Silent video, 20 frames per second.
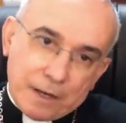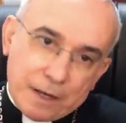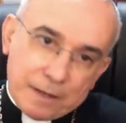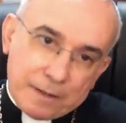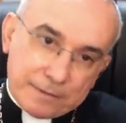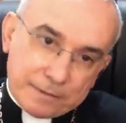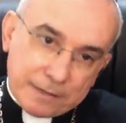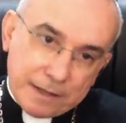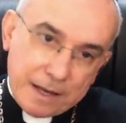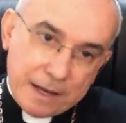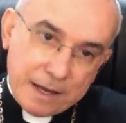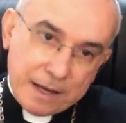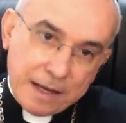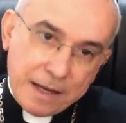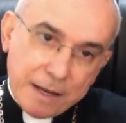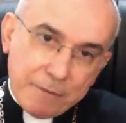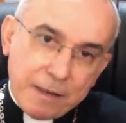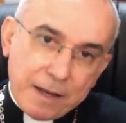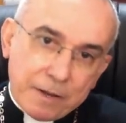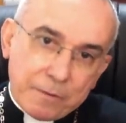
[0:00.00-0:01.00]

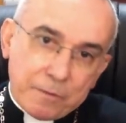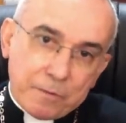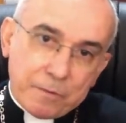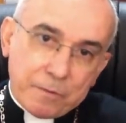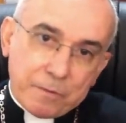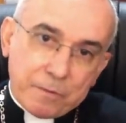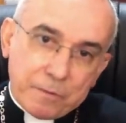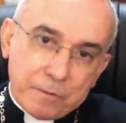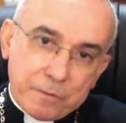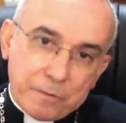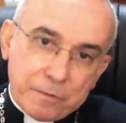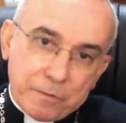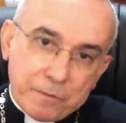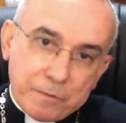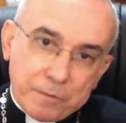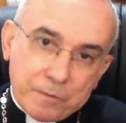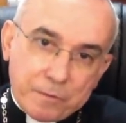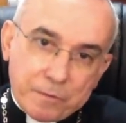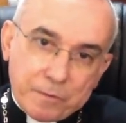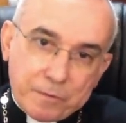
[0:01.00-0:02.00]
Israel era o,
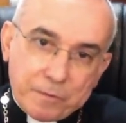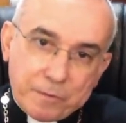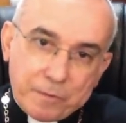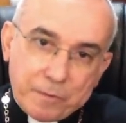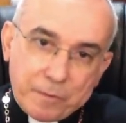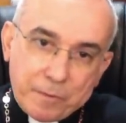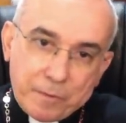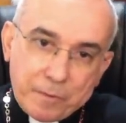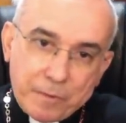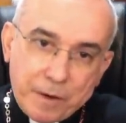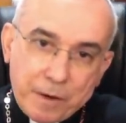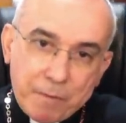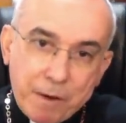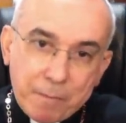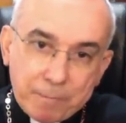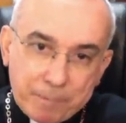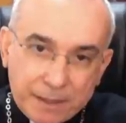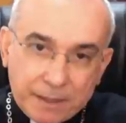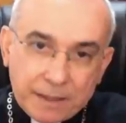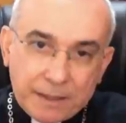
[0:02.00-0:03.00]
é o
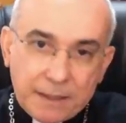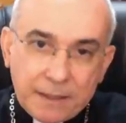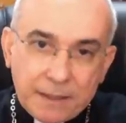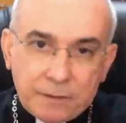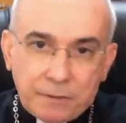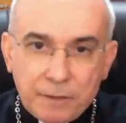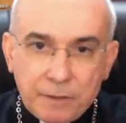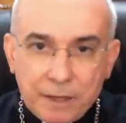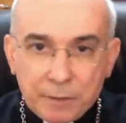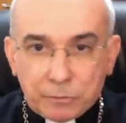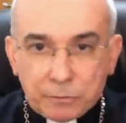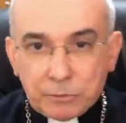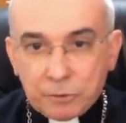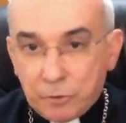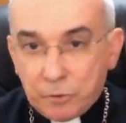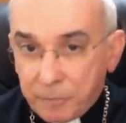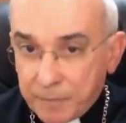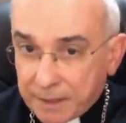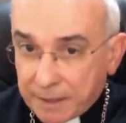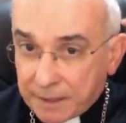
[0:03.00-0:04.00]
apelido, é o
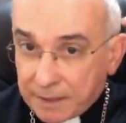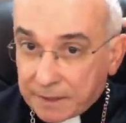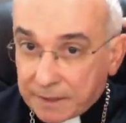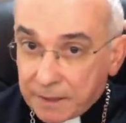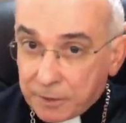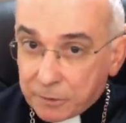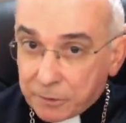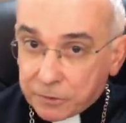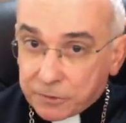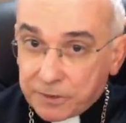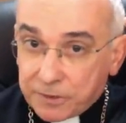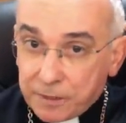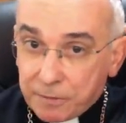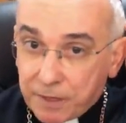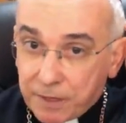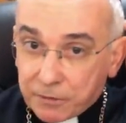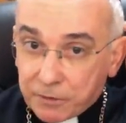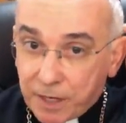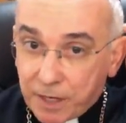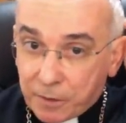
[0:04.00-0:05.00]
nome que Deus deu
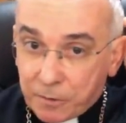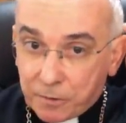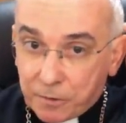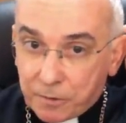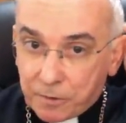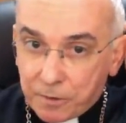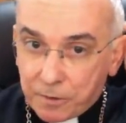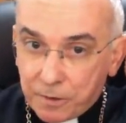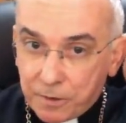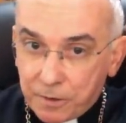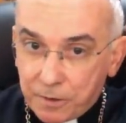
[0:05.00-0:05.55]
a Jacó.